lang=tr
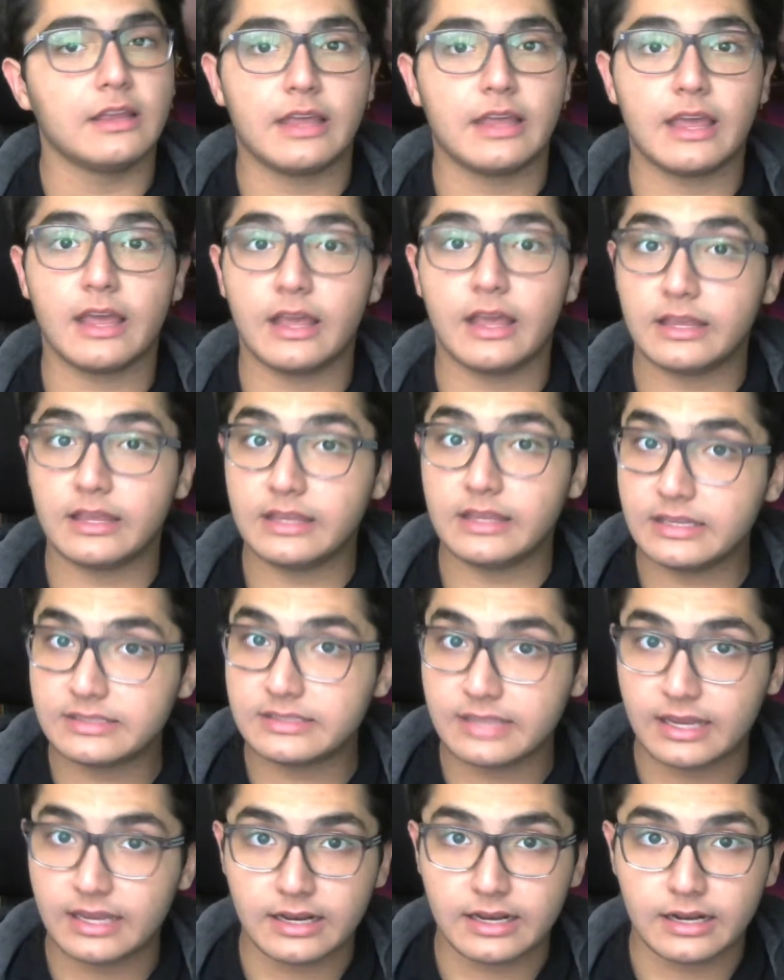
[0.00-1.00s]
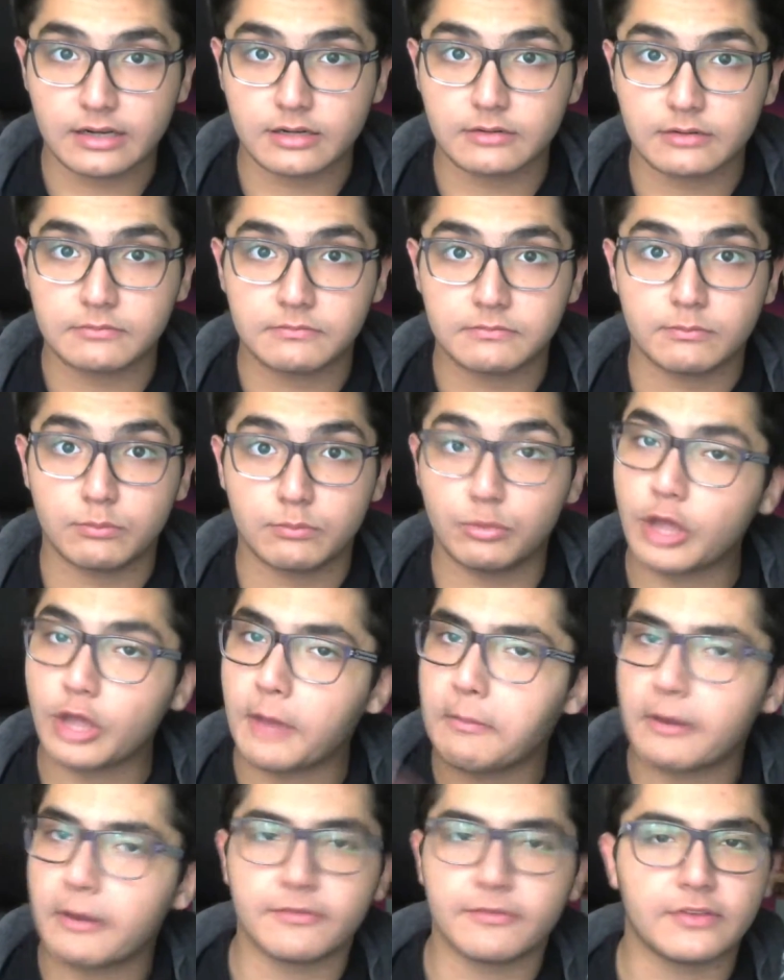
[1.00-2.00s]
Ee, iyi seyirler.
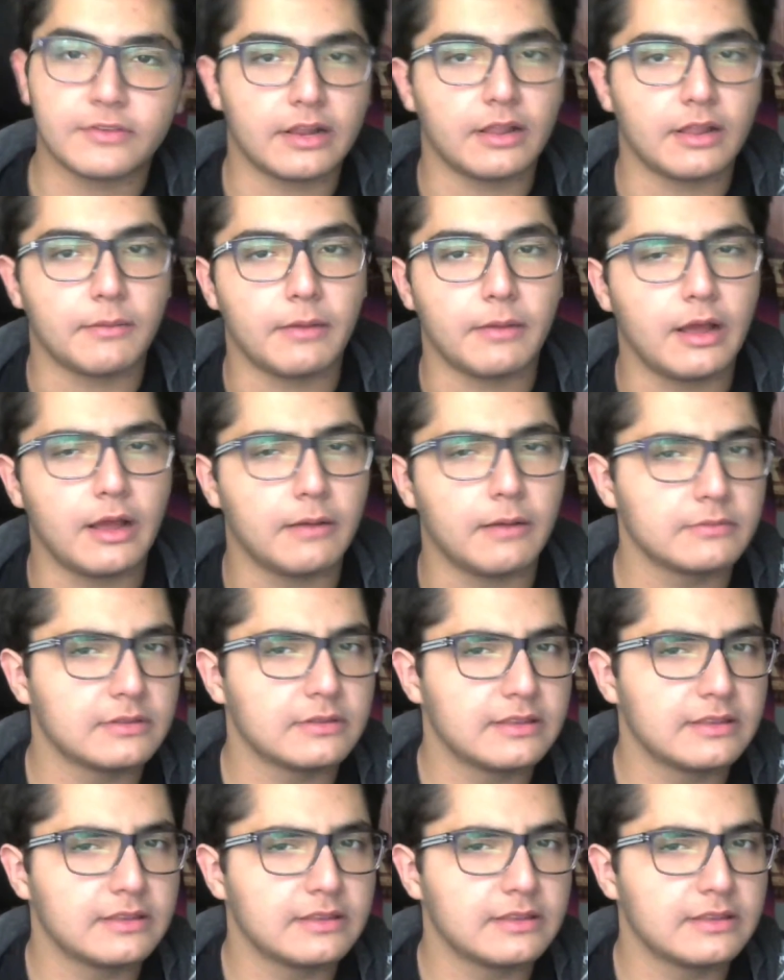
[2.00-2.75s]
Mükemmel finaldi ama ya.